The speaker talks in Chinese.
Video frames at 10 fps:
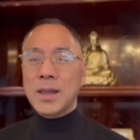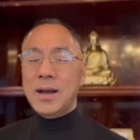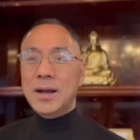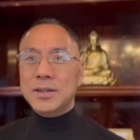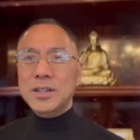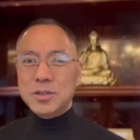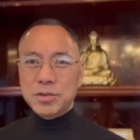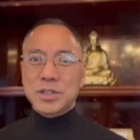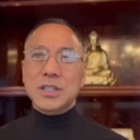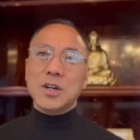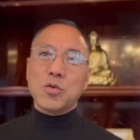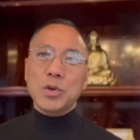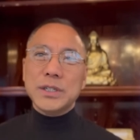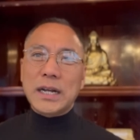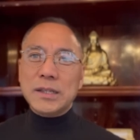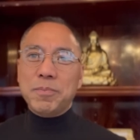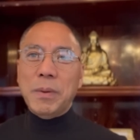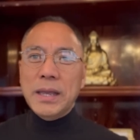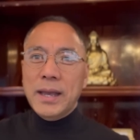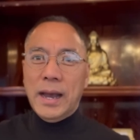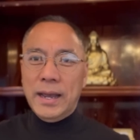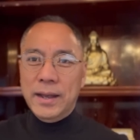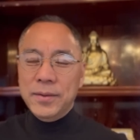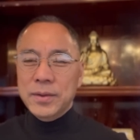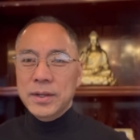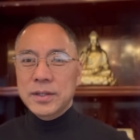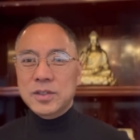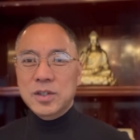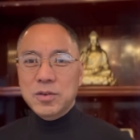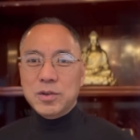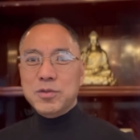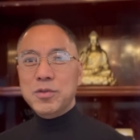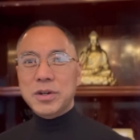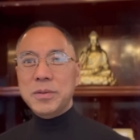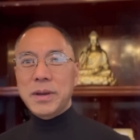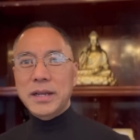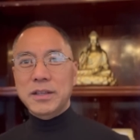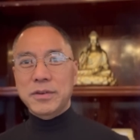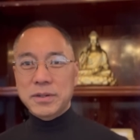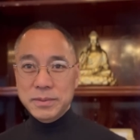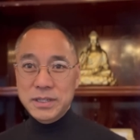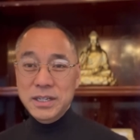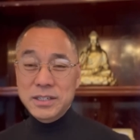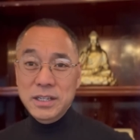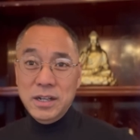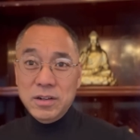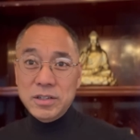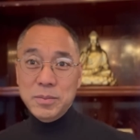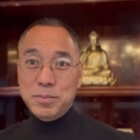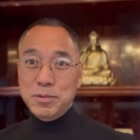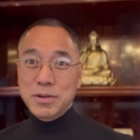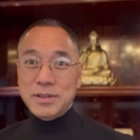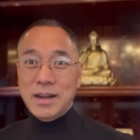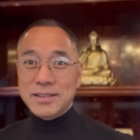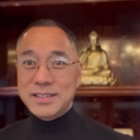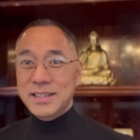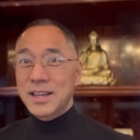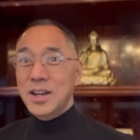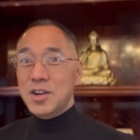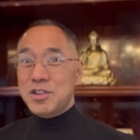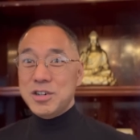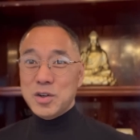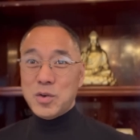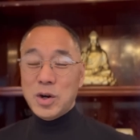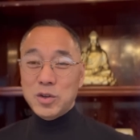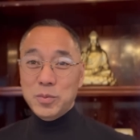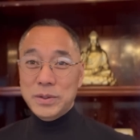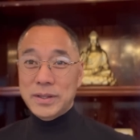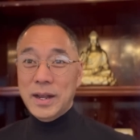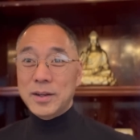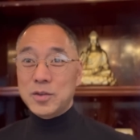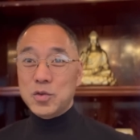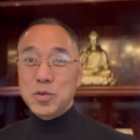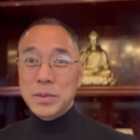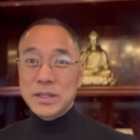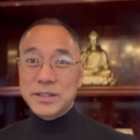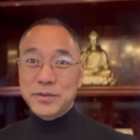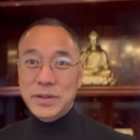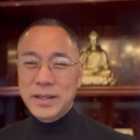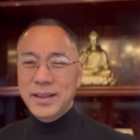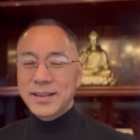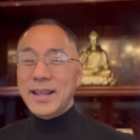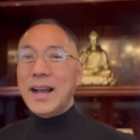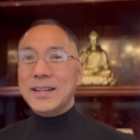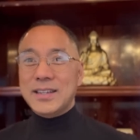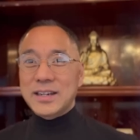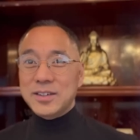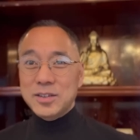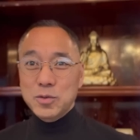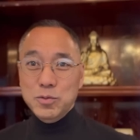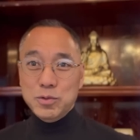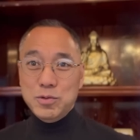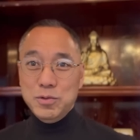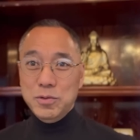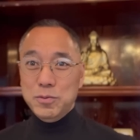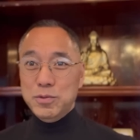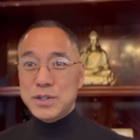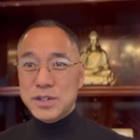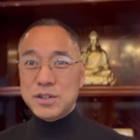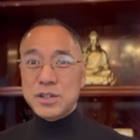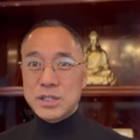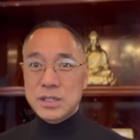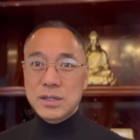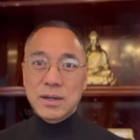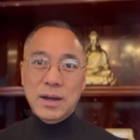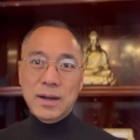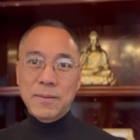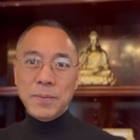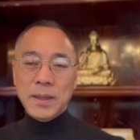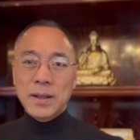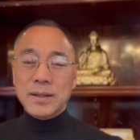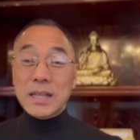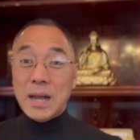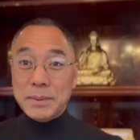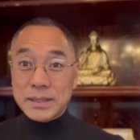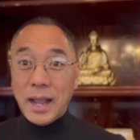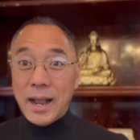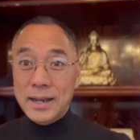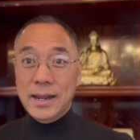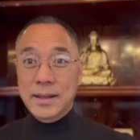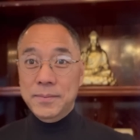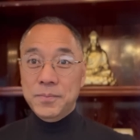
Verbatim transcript: 啊，这就是这个国家的悲哀。结果中国人民还以为什么爹亲娘亲不如党亲，士官都比咱聪明几分，那简直是误区、无知至极啊！他们贪婪。